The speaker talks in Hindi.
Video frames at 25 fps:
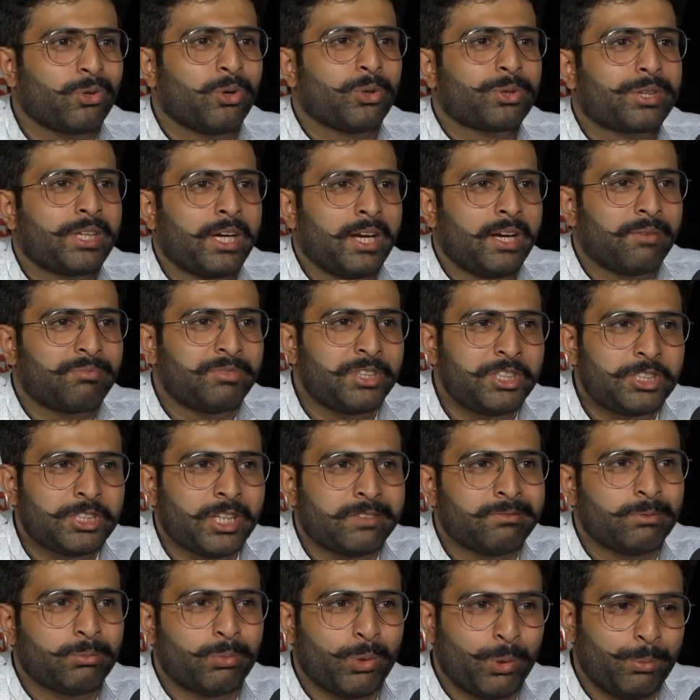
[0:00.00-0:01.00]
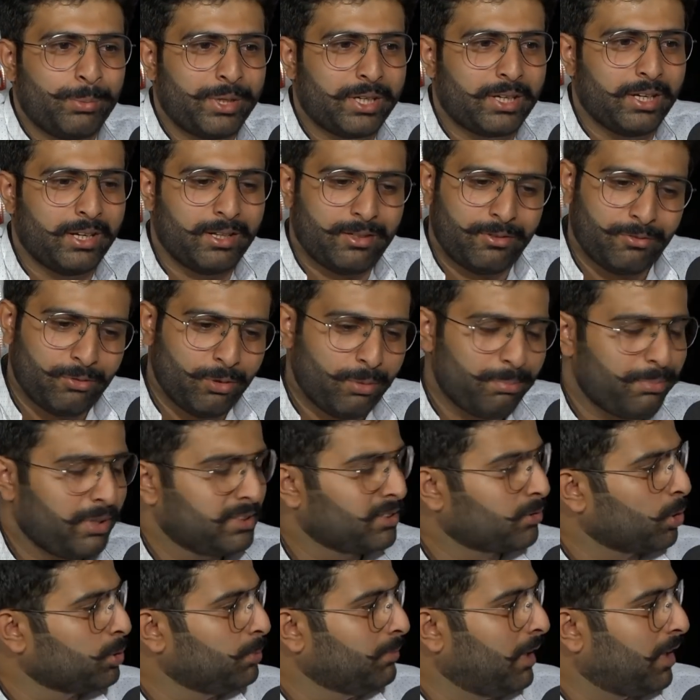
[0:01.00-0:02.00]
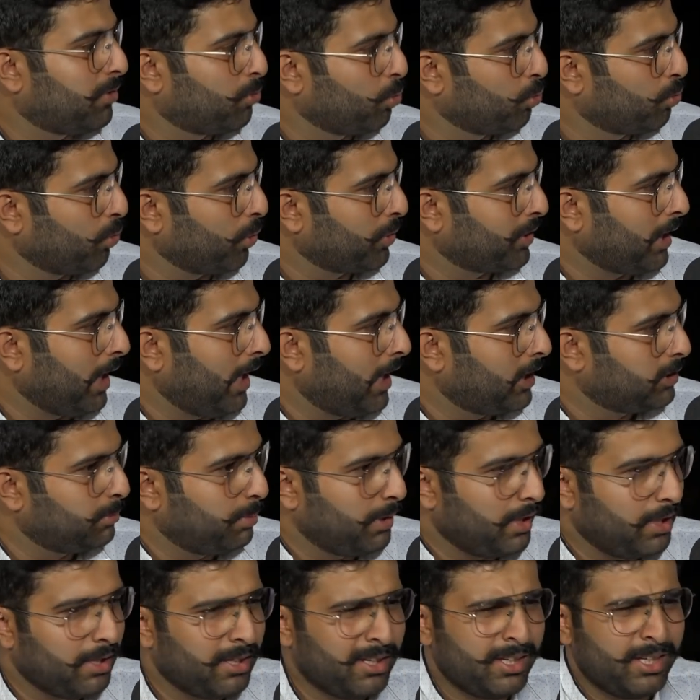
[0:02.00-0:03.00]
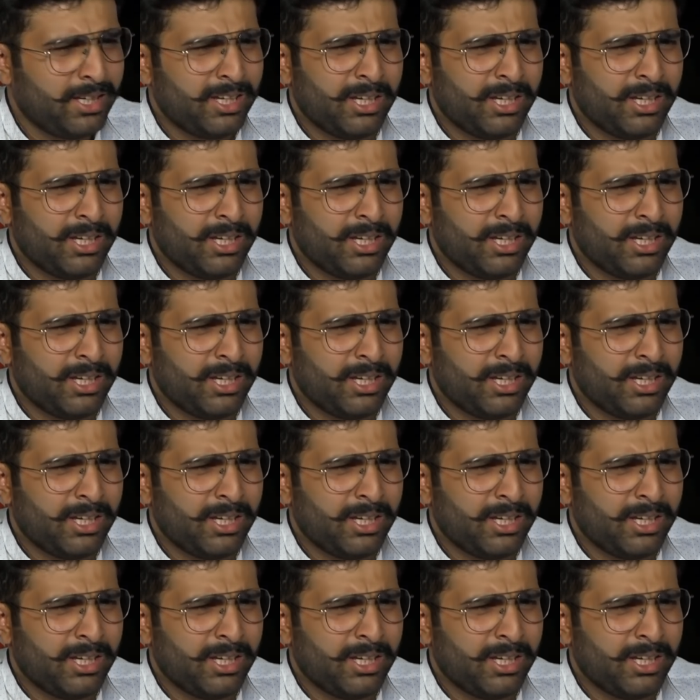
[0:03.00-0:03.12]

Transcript: तो होता है अपनी जन्मभूमि का वो बिल्कुल महसूस होता है आज भी